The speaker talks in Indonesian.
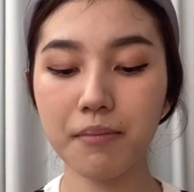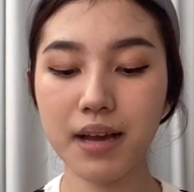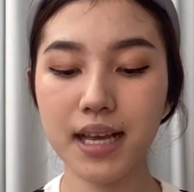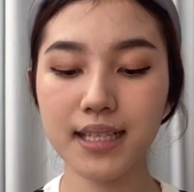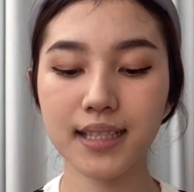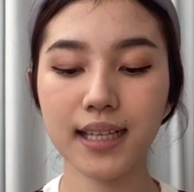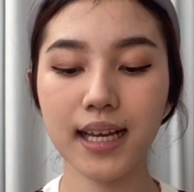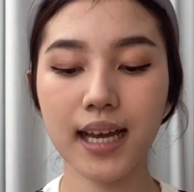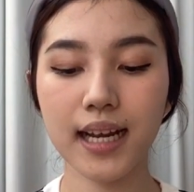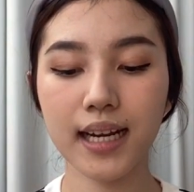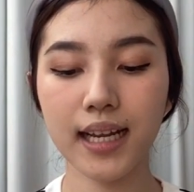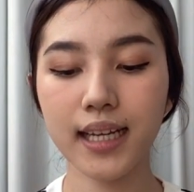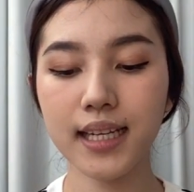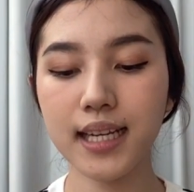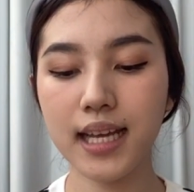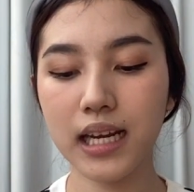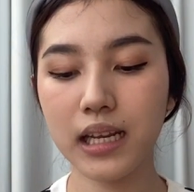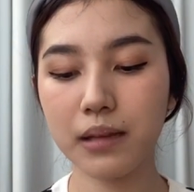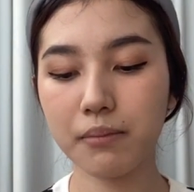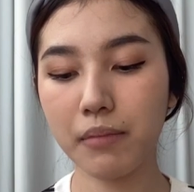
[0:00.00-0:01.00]
mascaranya
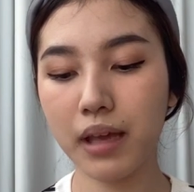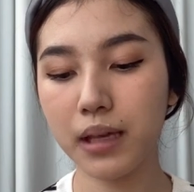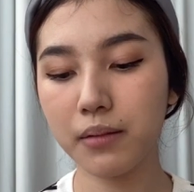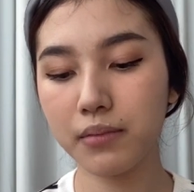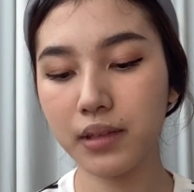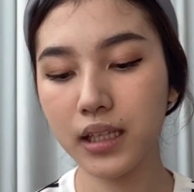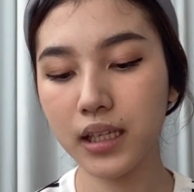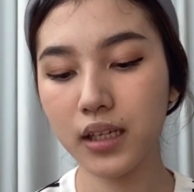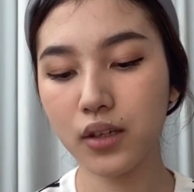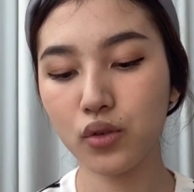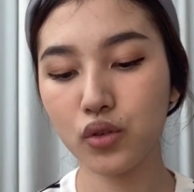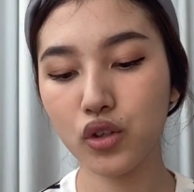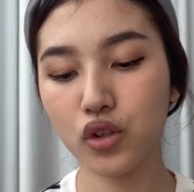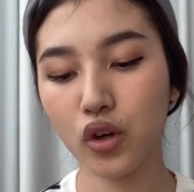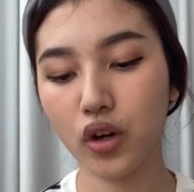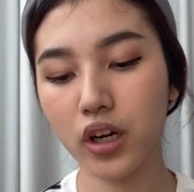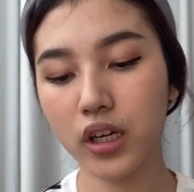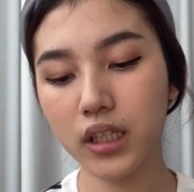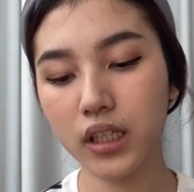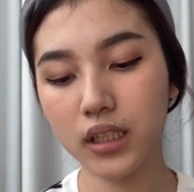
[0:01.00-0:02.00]
dari Maybelline New
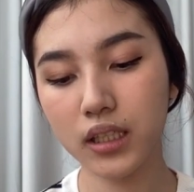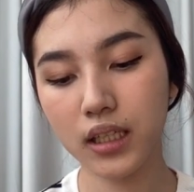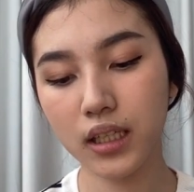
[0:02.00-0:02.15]
York